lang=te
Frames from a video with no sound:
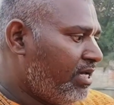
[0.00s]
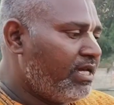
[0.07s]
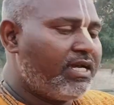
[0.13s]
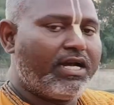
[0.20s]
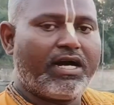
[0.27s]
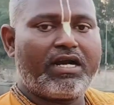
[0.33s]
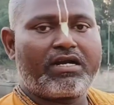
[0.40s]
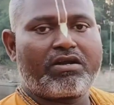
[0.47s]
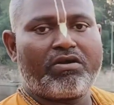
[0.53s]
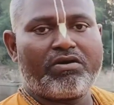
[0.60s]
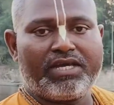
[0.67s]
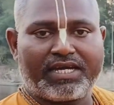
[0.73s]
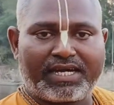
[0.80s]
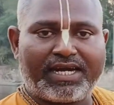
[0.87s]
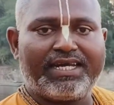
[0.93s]
ఈ ఘాట్లో
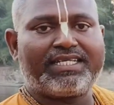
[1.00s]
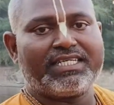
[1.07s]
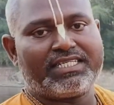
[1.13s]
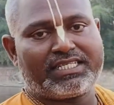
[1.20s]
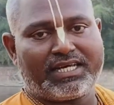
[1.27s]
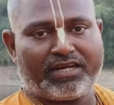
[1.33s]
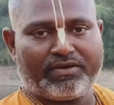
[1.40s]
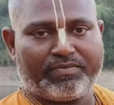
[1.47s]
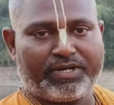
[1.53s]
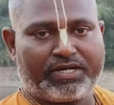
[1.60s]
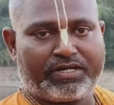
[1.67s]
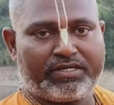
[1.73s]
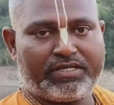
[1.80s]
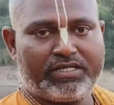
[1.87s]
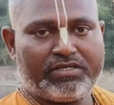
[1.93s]
ఇక్కడే చేశారనమాట
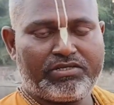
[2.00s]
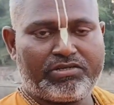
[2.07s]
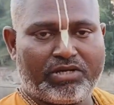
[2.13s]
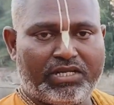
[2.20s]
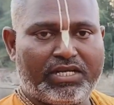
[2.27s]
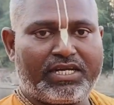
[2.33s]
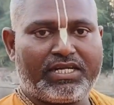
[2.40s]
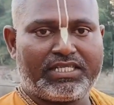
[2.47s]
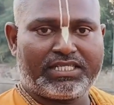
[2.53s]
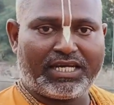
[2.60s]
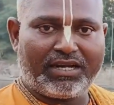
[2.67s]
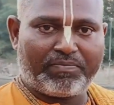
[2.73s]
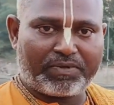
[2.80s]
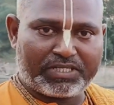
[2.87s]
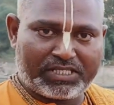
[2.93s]
సో అందుకని
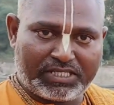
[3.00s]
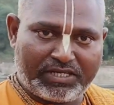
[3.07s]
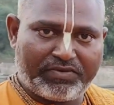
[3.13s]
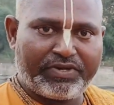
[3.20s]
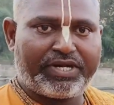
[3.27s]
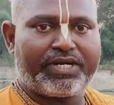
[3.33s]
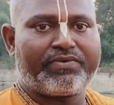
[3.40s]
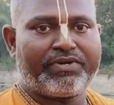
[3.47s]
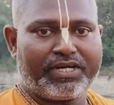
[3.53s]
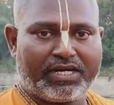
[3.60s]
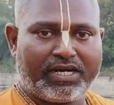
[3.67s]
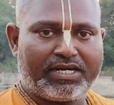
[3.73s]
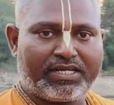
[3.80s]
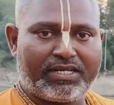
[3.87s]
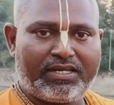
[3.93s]
చాలా ప్రసిద్ధమైనటువంటి
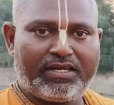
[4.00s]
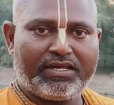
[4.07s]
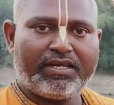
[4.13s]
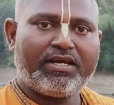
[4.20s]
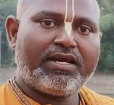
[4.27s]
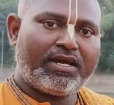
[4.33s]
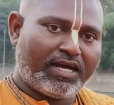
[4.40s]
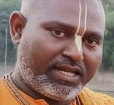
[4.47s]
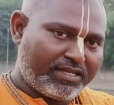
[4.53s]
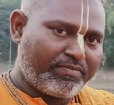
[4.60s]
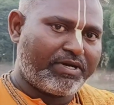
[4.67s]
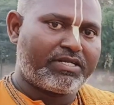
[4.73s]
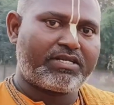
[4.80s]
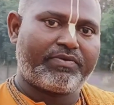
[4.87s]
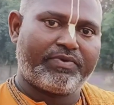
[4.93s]
ఘాట్ ఇది అంత
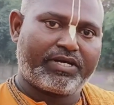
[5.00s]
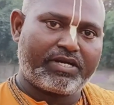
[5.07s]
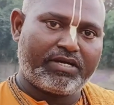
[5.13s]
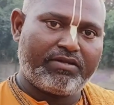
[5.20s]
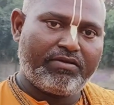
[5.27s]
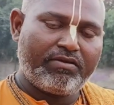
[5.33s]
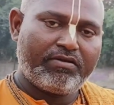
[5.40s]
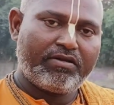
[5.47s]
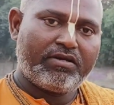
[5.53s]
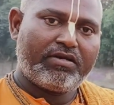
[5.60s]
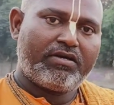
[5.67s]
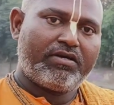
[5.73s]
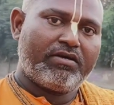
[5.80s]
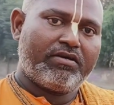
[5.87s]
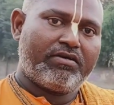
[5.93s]
మాత్రమే కాదు
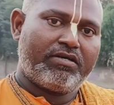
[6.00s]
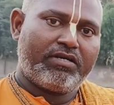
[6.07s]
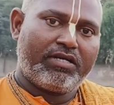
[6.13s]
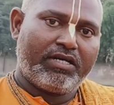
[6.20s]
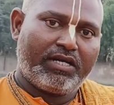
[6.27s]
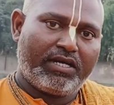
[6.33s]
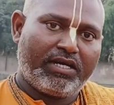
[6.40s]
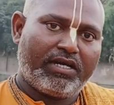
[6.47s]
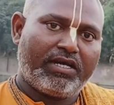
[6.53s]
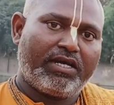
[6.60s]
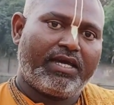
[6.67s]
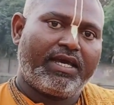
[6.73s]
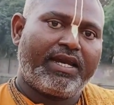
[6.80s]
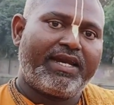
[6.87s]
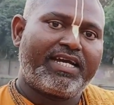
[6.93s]

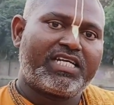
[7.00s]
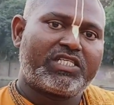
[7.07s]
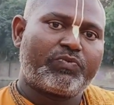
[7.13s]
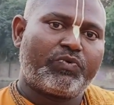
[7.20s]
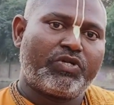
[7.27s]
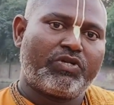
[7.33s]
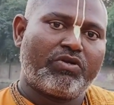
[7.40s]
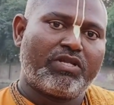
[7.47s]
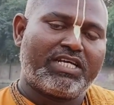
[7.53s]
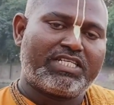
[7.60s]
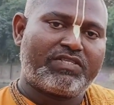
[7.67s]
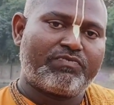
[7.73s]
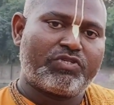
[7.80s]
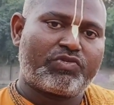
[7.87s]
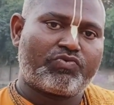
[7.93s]
హిరణ్యకశపుడితో
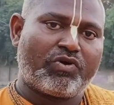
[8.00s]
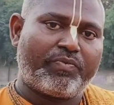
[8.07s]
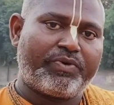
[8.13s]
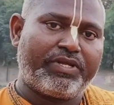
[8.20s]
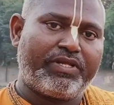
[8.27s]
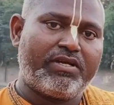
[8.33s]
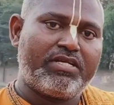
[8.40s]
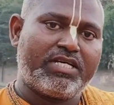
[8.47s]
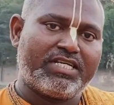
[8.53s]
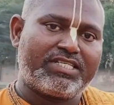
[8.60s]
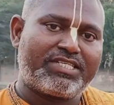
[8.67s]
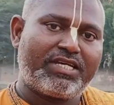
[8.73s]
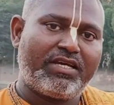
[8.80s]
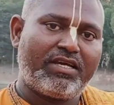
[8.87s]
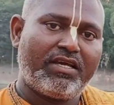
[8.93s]
నరసింహస్వామి యుద్ధం
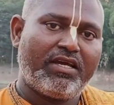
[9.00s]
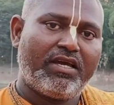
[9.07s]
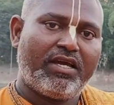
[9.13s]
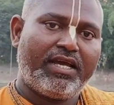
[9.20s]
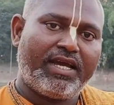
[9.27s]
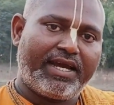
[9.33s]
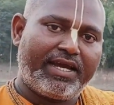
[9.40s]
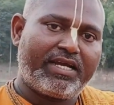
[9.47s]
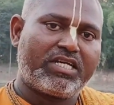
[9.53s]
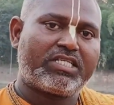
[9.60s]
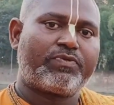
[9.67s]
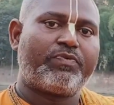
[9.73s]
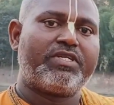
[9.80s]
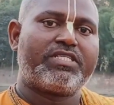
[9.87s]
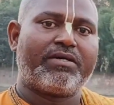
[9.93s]
చేసి
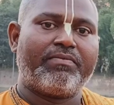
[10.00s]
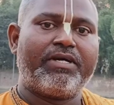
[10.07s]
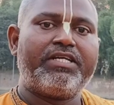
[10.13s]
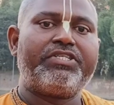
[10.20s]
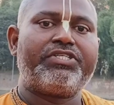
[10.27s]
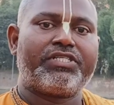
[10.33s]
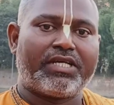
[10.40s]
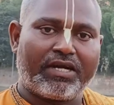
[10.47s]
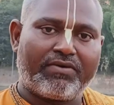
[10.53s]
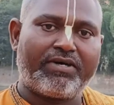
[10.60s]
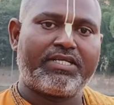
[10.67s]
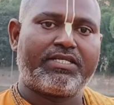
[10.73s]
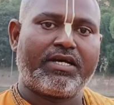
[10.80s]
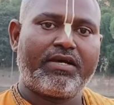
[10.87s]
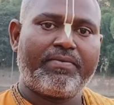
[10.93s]
హిరణ్యకశపుడిని సంహరించిన
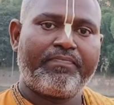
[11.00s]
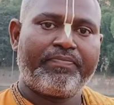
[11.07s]
తర్వాత